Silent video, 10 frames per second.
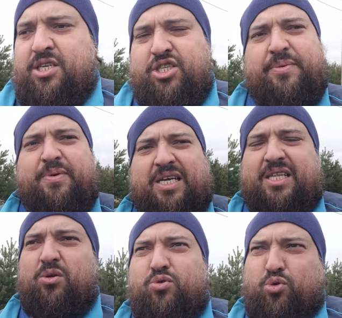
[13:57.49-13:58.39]
чем
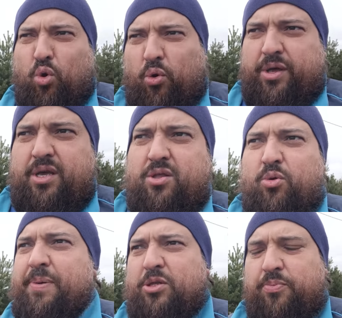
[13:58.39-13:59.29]
когда он сухой.
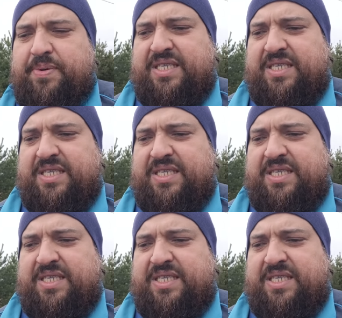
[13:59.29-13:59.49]
Но потом